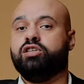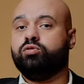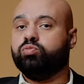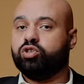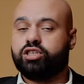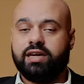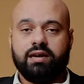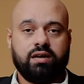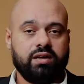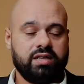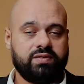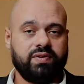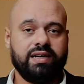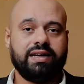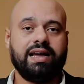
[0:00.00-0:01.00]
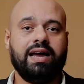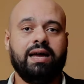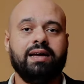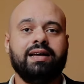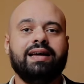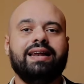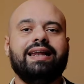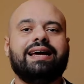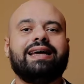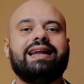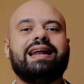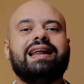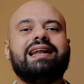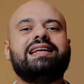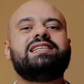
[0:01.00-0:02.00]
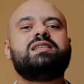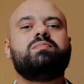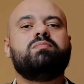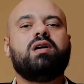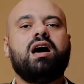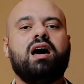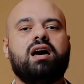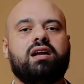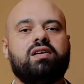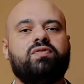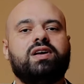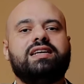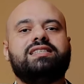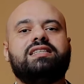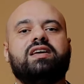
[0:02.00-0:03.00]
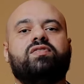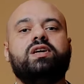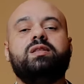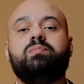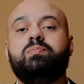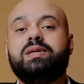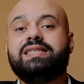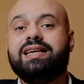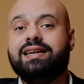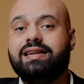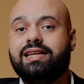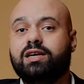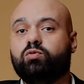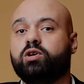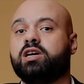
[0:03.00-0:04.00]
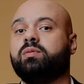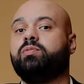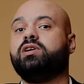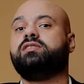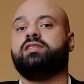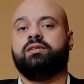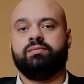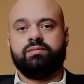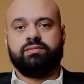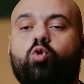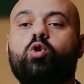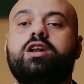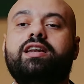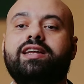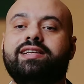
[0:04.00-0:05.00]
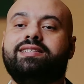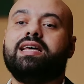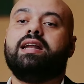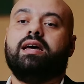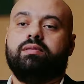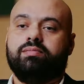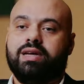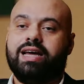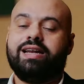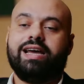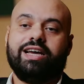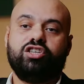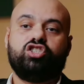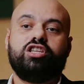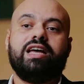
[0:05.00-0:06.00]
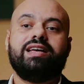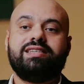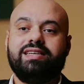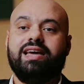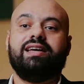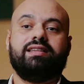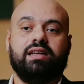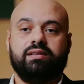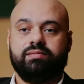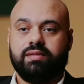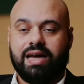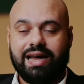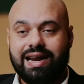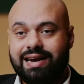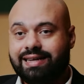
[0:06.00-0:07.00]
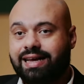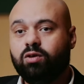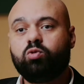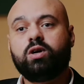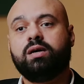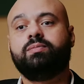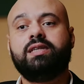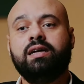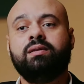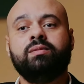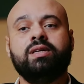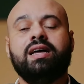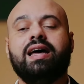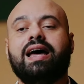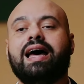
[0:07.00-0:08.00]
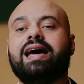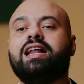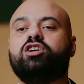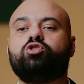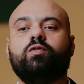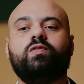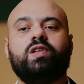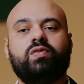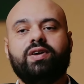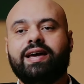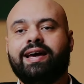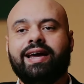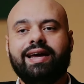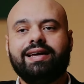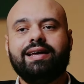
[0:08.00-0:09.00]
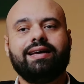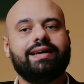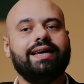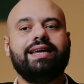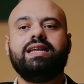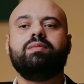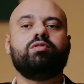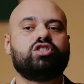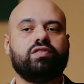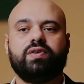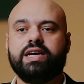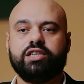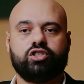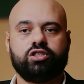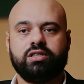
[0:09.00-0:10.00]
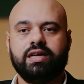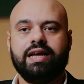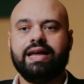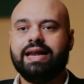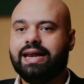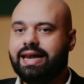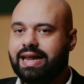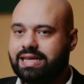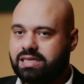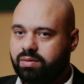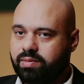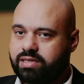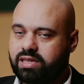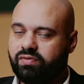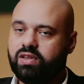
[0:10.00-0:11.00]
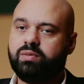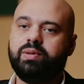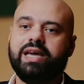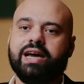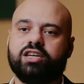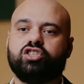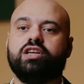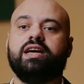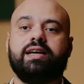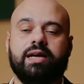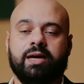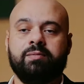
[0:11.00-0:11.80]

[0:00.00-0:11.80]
مش مشكله خالص في النجاح لكن انا لازم اعرف استفيد بسني وخبرتي كل سنه انا عشتها زياده على الكوكب ده انا شفت فيها حاجه غيري ما شافهاش لازم استفيد بيها عشان